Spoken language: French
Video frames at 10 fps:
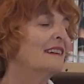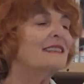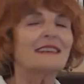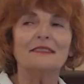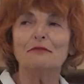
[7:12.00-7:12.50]

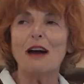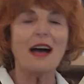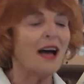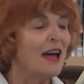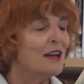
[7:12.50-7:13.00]
Laisserait
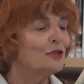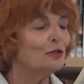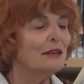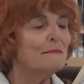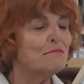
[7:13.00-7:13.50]
voir
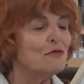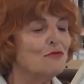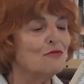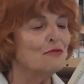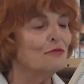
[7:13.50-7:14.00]
sur les
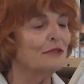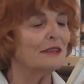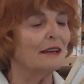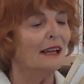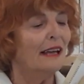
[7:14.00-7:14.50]

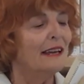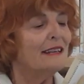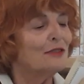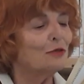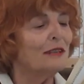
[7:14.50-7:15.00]
pelouses
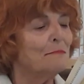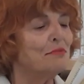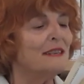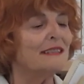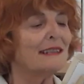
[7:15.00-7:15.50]
et sur les
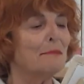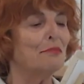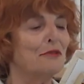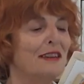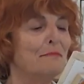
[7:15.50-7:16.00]
pistes les
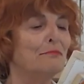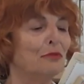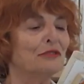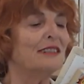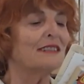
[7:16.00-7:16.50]
poneys
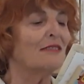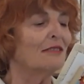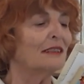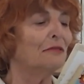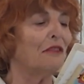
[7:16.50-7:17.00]

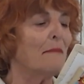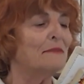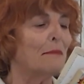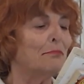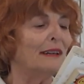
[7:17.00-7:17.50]
bondissants qui
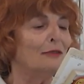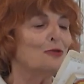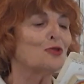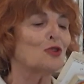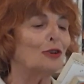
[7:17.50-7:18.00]
frappent à peine
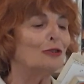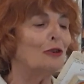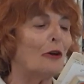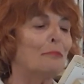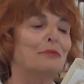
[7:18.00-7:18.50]
le sol de
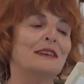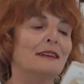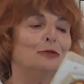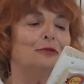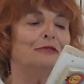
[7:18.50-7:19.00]
leurs
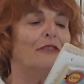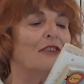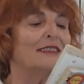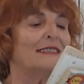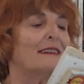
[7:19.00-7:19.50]
pieds de
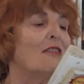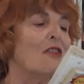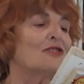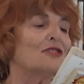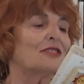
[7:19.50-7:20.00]
devant et
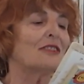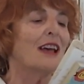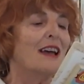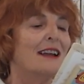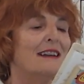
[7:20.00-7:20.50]
s'élancent,
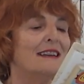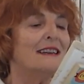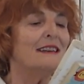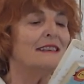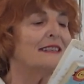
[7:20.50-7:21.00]

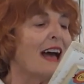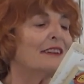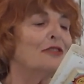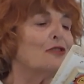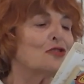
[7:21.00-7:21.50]
les
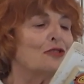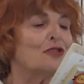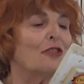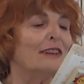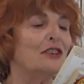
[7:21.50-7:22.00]
ardents jeunes
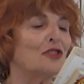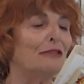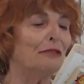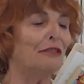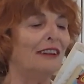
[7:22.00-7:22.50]
gens et les
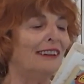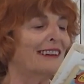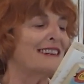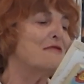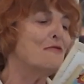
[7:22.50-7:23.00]
jeunes filles
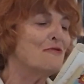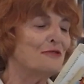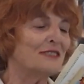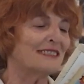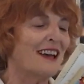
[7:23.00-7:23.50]

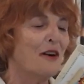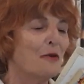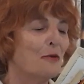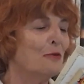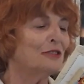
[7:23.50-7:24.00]
rieuses
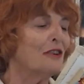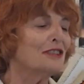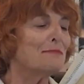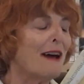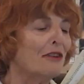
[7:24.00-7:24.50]
aux
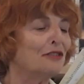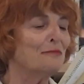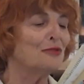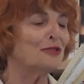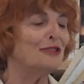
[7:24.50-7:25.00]
transparentes
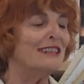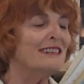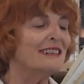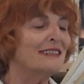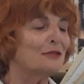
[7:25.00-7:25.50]

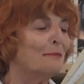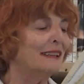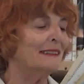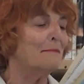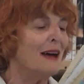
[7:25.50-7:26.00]
mousselines qui ce
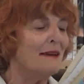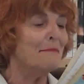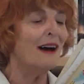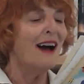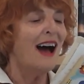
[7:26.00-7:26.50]
matin
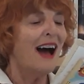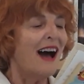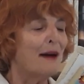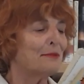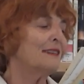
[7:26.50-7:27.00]
même,
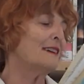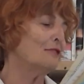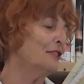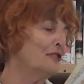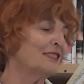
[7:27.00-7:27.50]
après
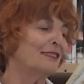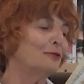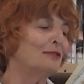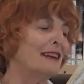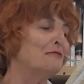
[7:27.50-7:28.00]
avoir dansé
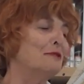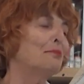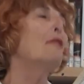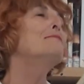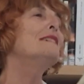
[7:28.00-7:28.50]
toute la nuit,
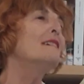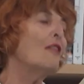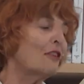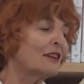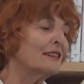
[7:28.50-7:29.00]
promenaient
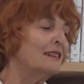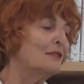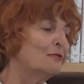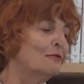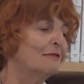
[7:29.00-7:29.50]
leurs
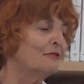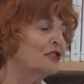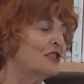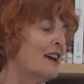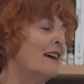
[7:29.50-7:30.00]
ridicules
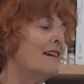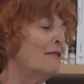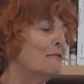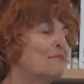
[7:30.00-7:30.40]
chiens en